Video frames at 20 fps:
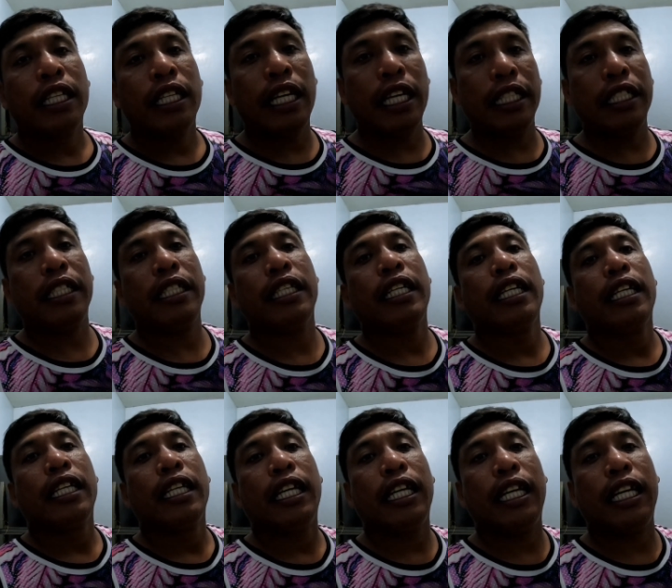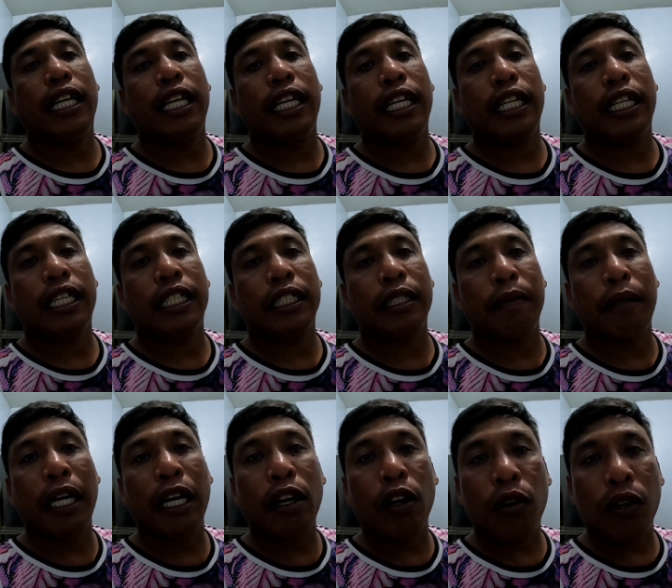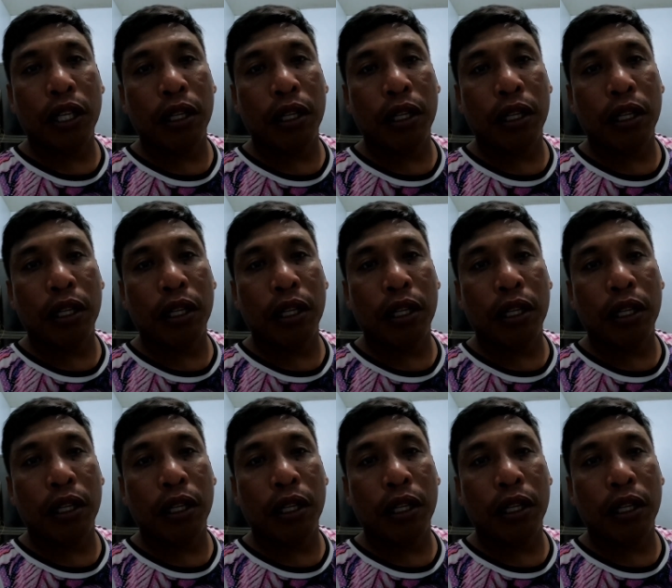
Yan, uh, sa mga